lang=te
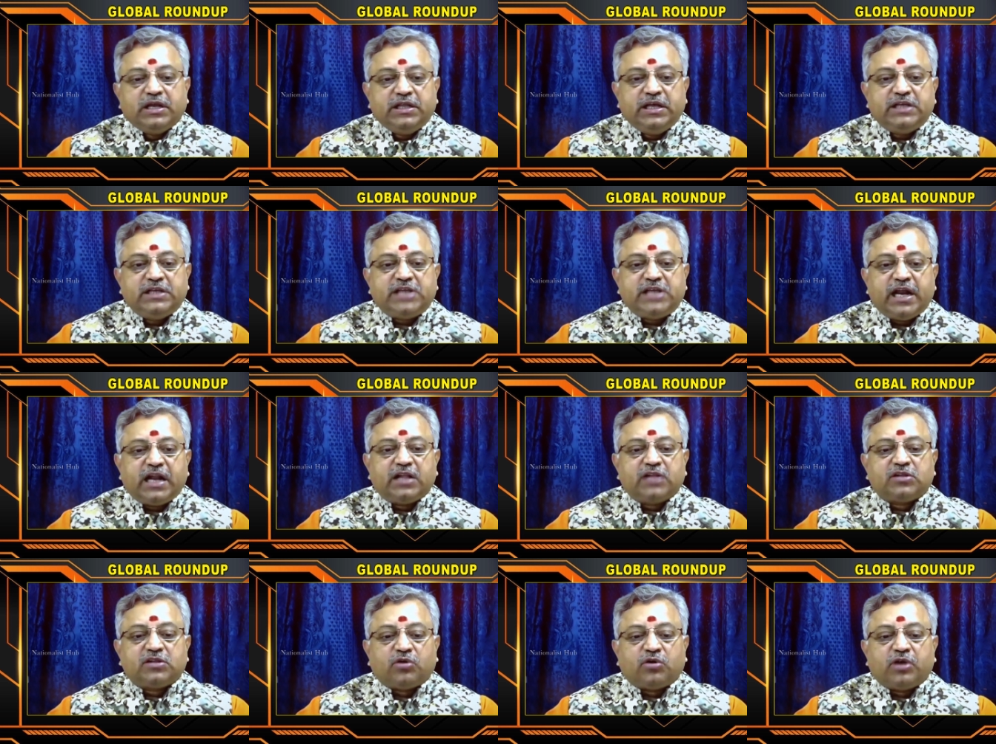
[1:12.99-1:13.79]
ఇది
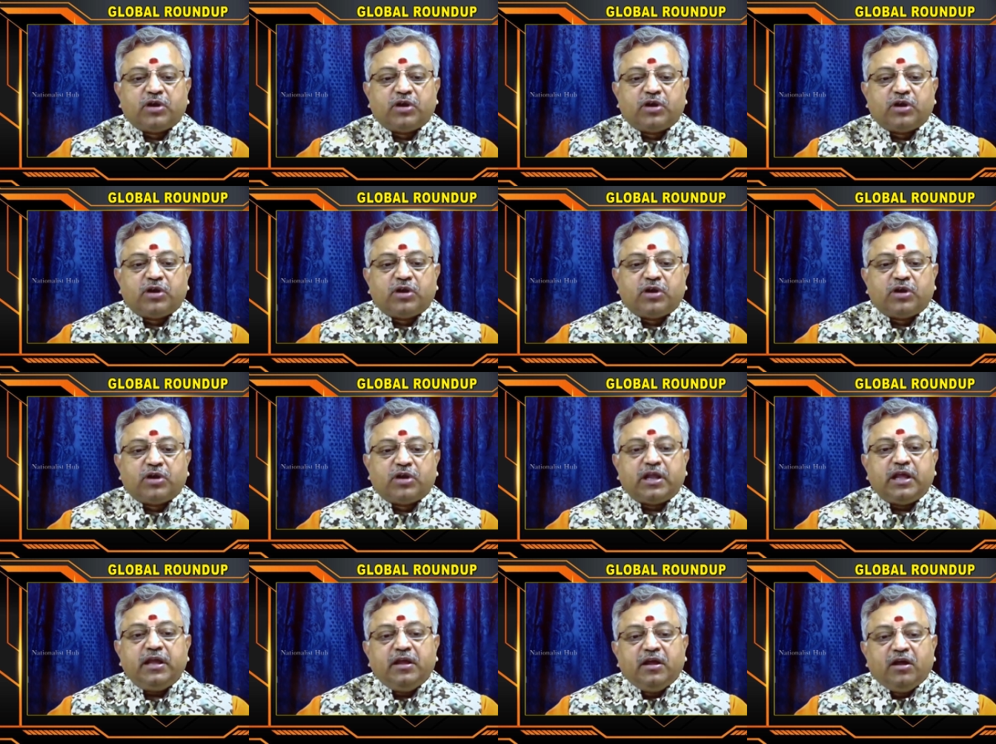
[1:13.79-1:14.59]
చేయడంతో
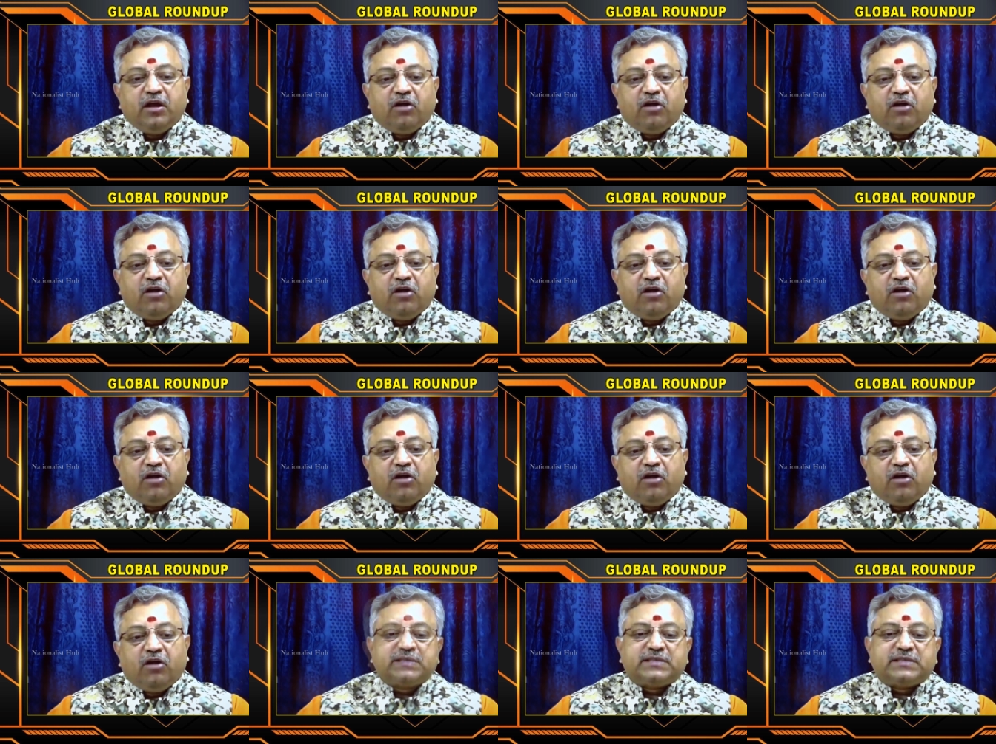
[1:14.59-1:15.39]

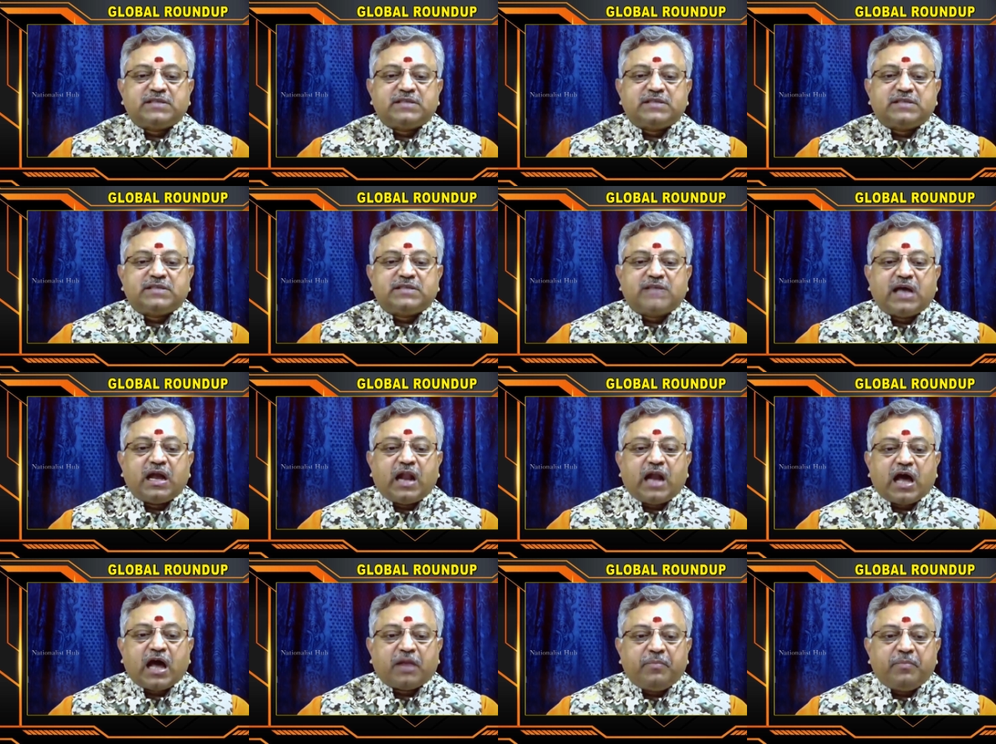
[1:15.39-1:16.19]
వాళ్ళు
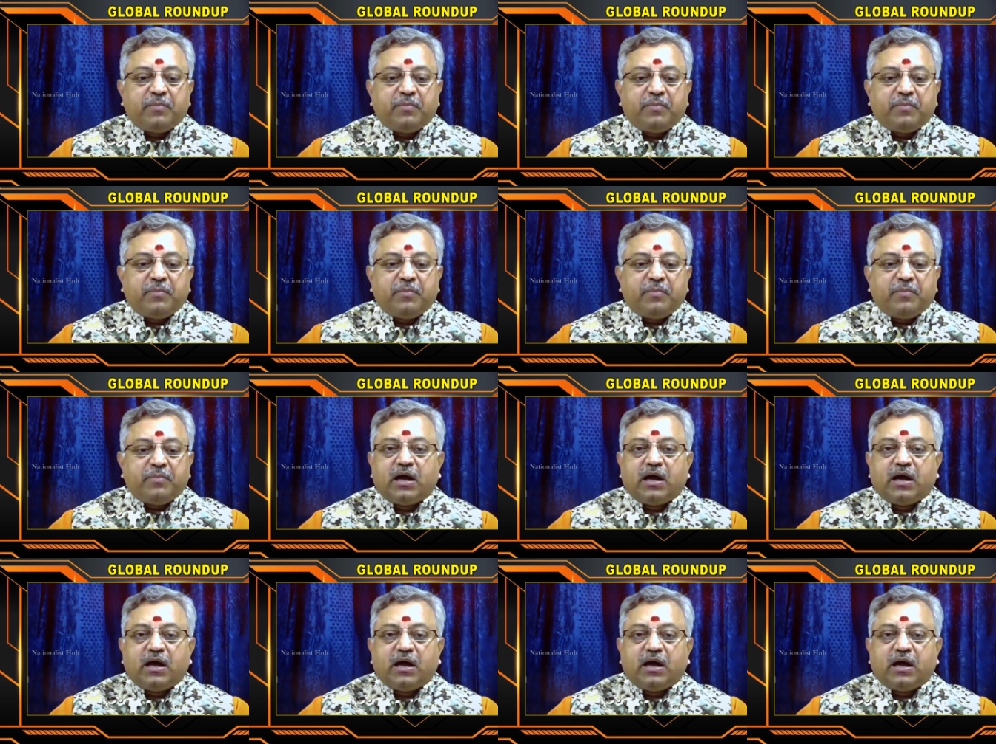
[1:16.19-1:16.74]
పాకిస్తాన్ ఆర్మీ అక్కడ